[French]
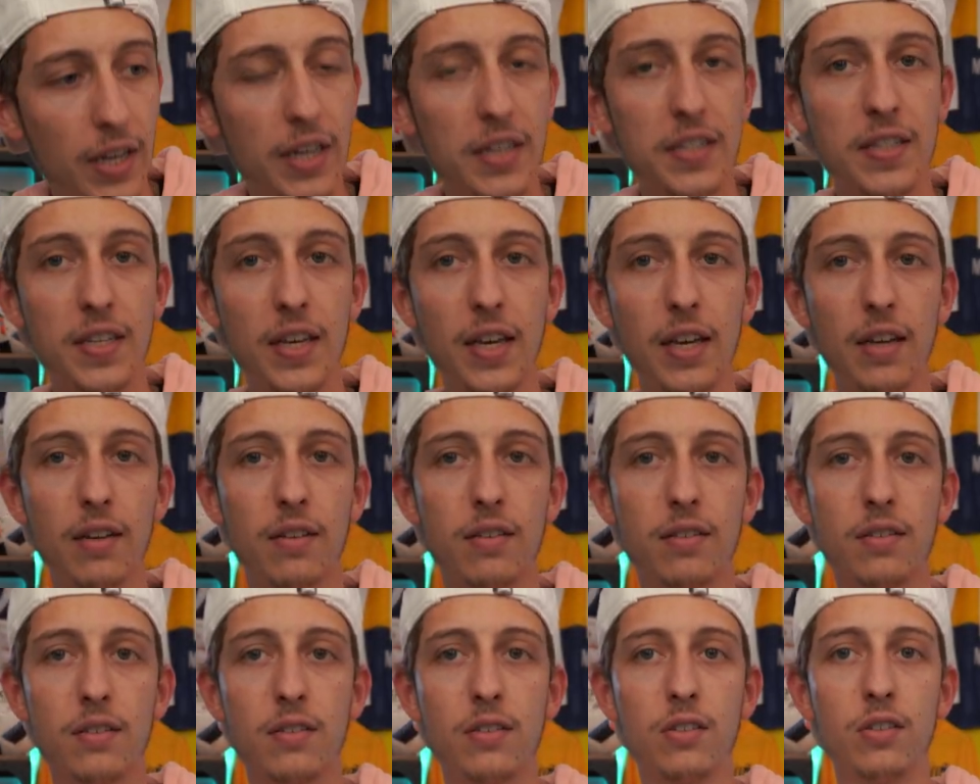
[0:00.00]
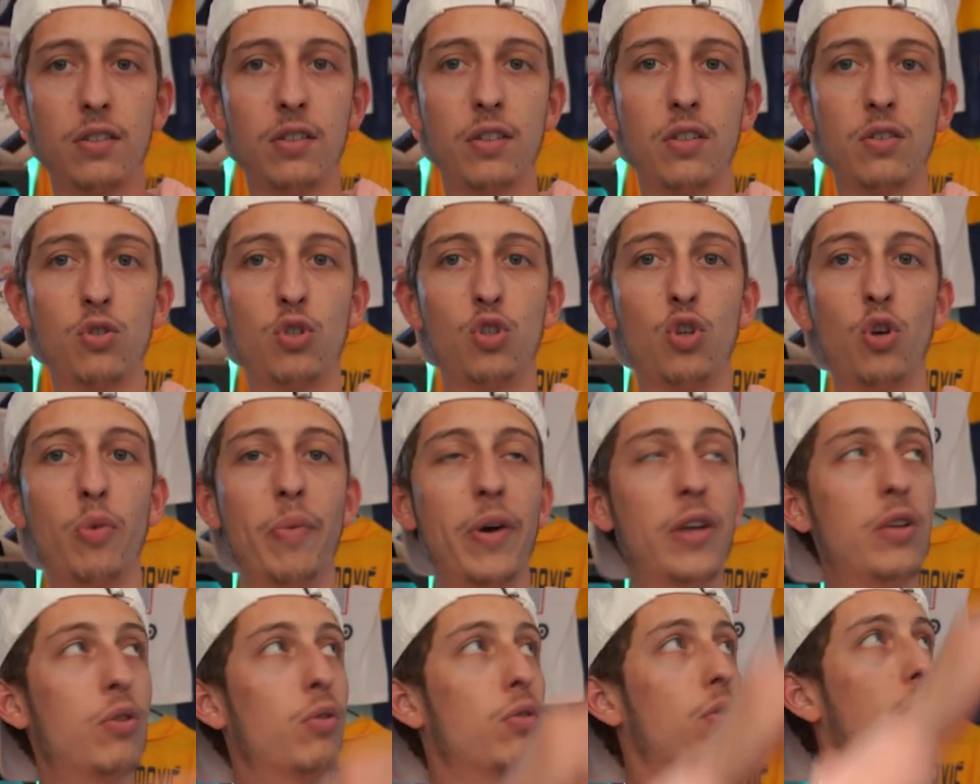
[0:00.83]
Et c'est ce
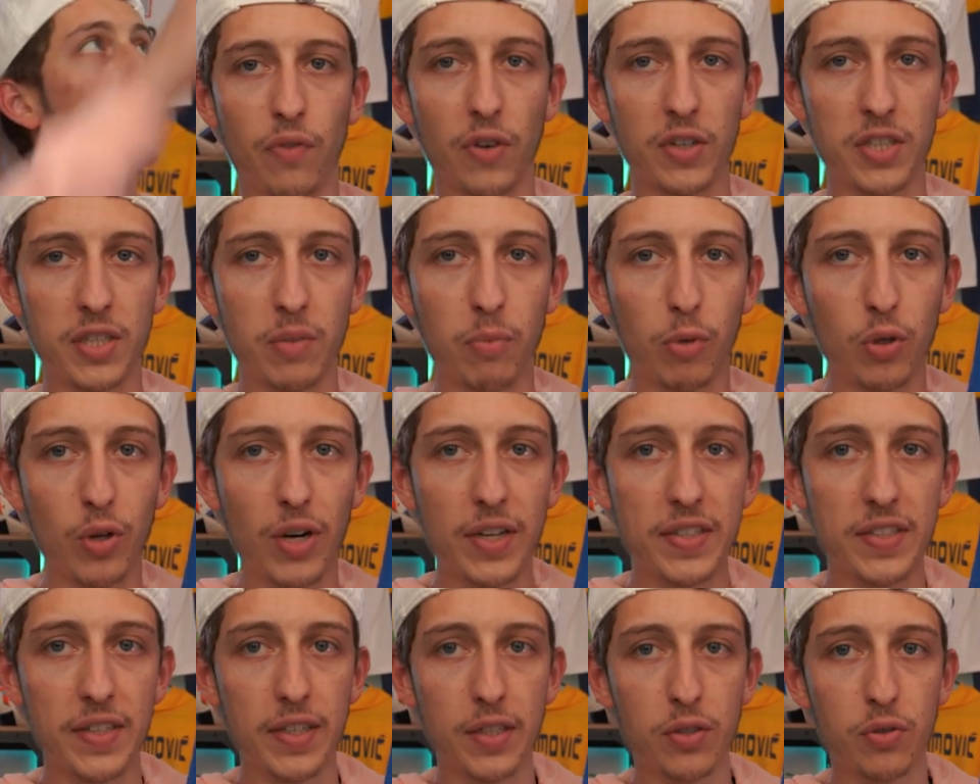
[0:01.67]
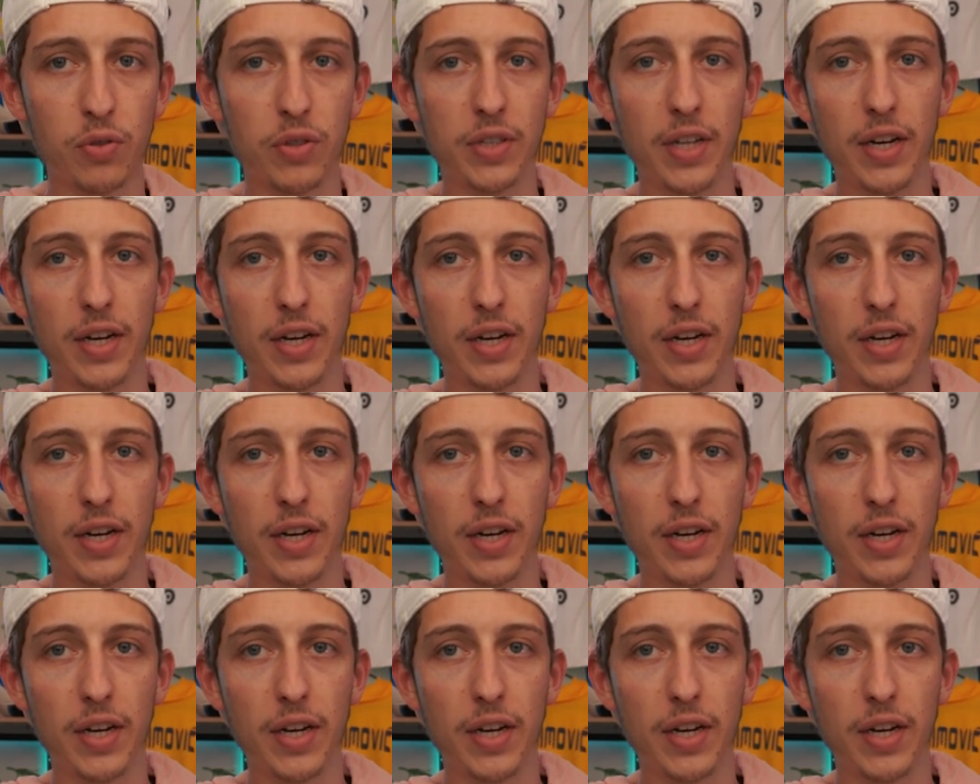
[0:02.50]
maillot, forcément de la sélection